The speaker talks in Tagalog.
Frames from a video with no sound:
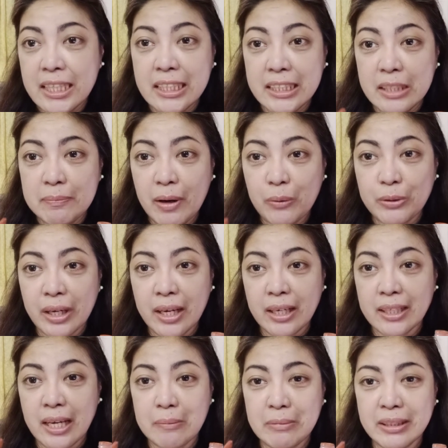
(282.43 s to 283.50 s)
hindi pa ako
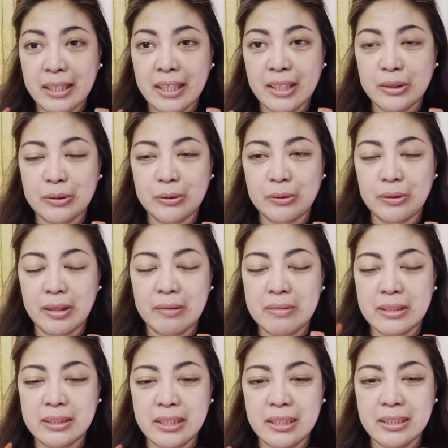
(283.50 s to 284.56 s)
nakakagamit ng ganito ever
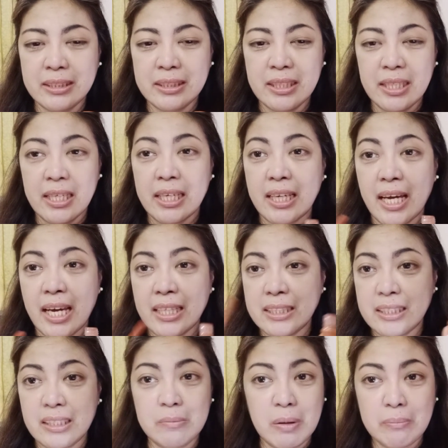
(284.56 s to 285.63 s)
since kahit
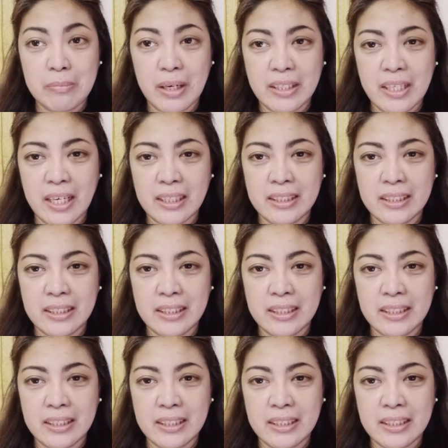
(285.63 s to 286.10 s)
ibang product.